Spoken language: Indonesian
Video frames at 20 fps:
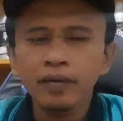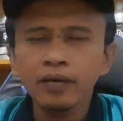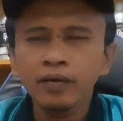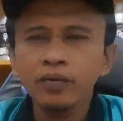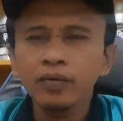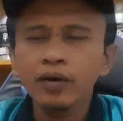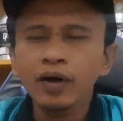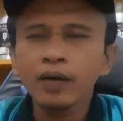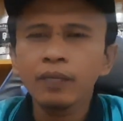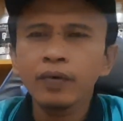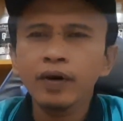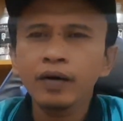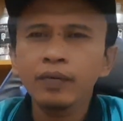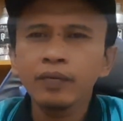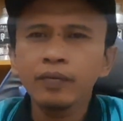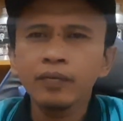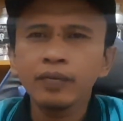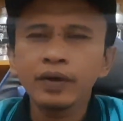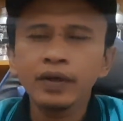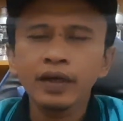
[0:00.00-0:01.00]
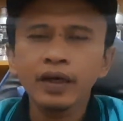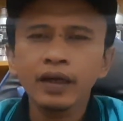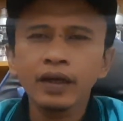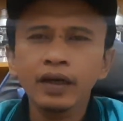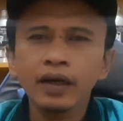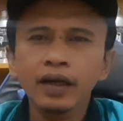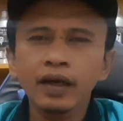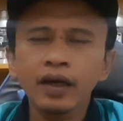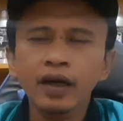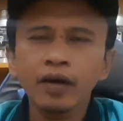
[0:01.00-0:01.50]
dua parfum pria
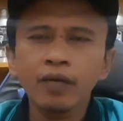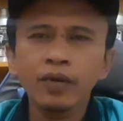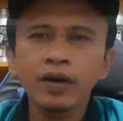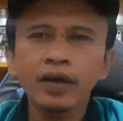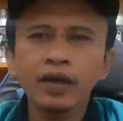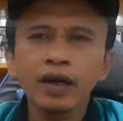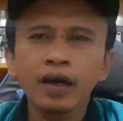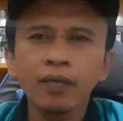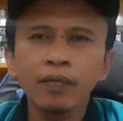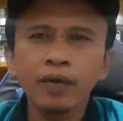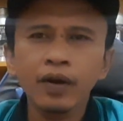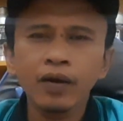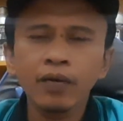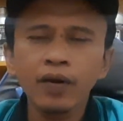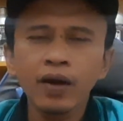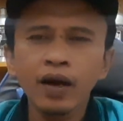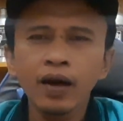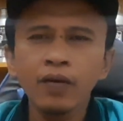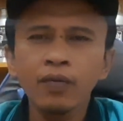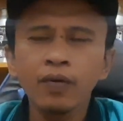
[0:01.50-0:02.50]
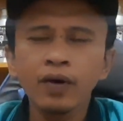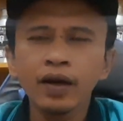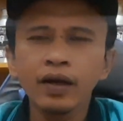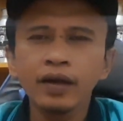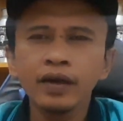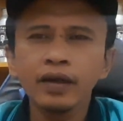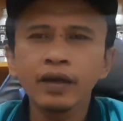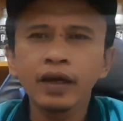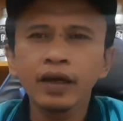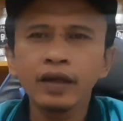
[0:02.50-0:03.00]
dengan aroma yang mewah,
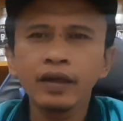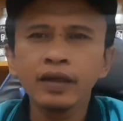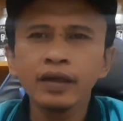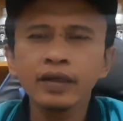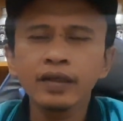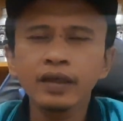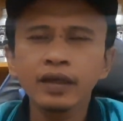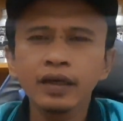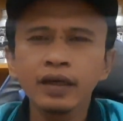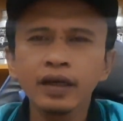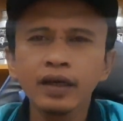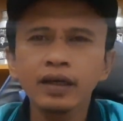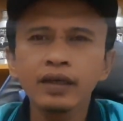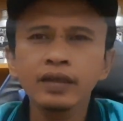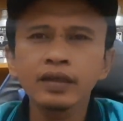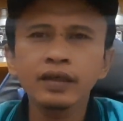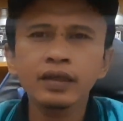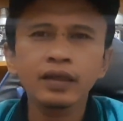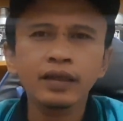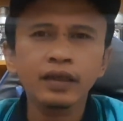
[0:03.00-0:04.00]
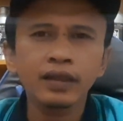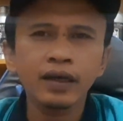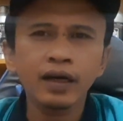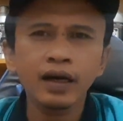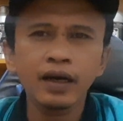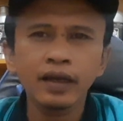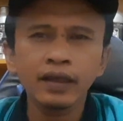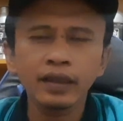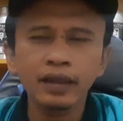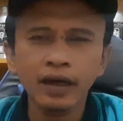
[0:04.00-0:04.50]
wanginya ini segar
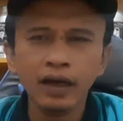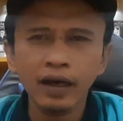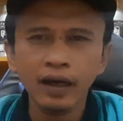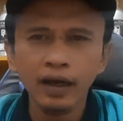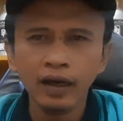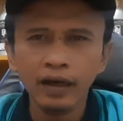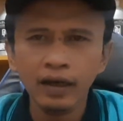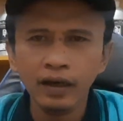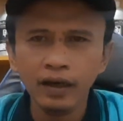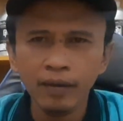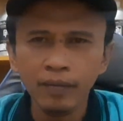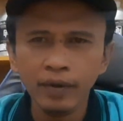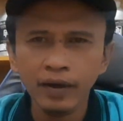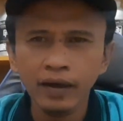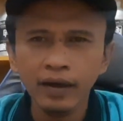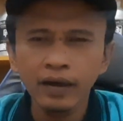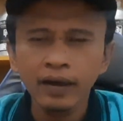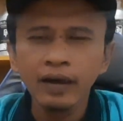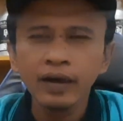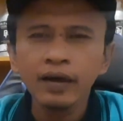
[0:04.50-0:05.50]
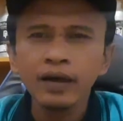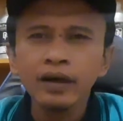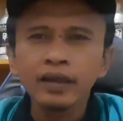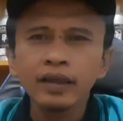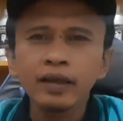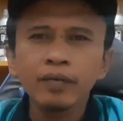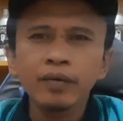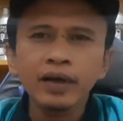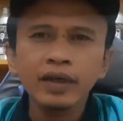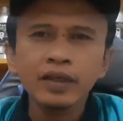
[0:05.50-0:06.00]
serta tahan lama.
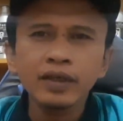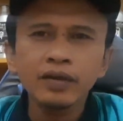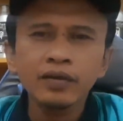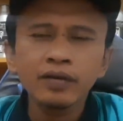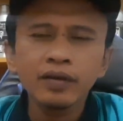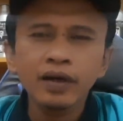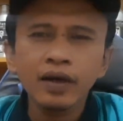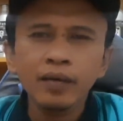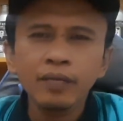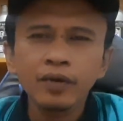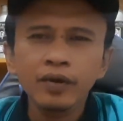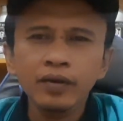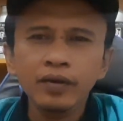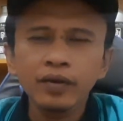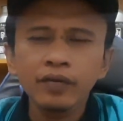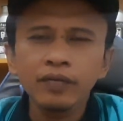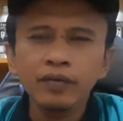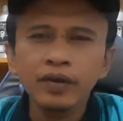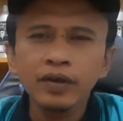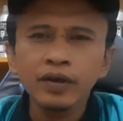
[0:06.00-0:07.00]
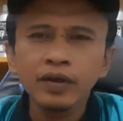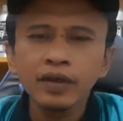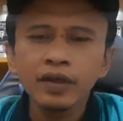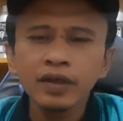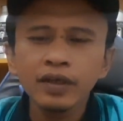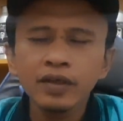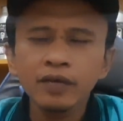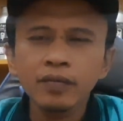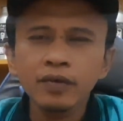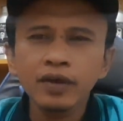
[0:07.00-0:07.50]
Terima kasih sudah menonton video
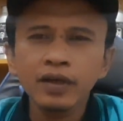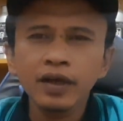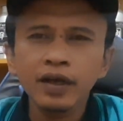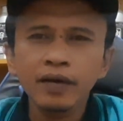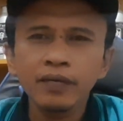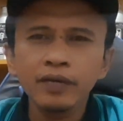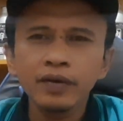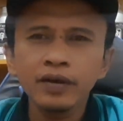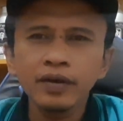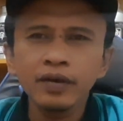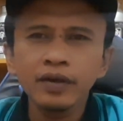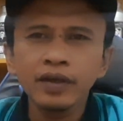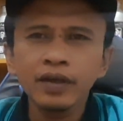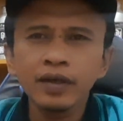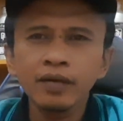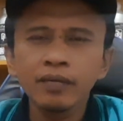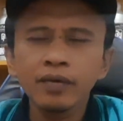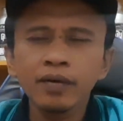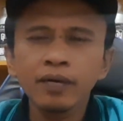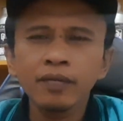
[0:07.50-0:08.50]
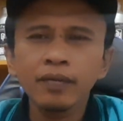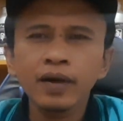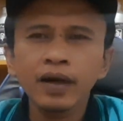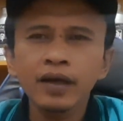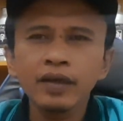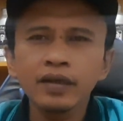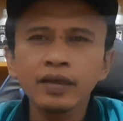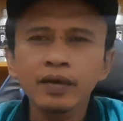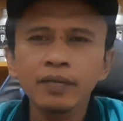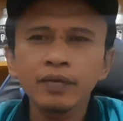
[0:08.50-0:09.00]
ini. Semoga video ini
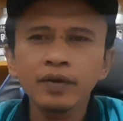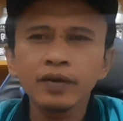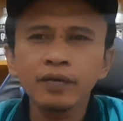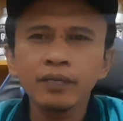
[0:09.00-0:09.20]
bermanfaat. Sampai